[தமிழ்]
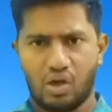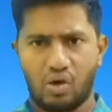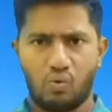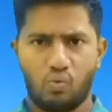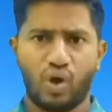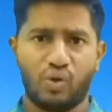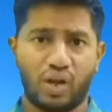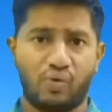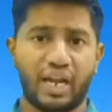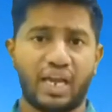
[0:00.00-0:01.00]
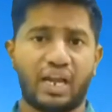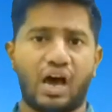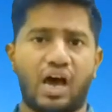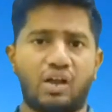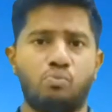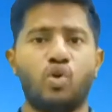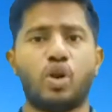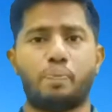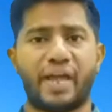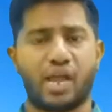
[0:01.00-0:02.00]
ஒருவர் வருகிறார் மூன்று
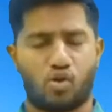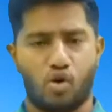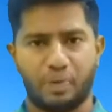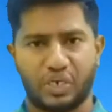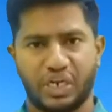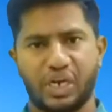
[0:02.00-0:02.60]
பேரை கூப்பிட்டு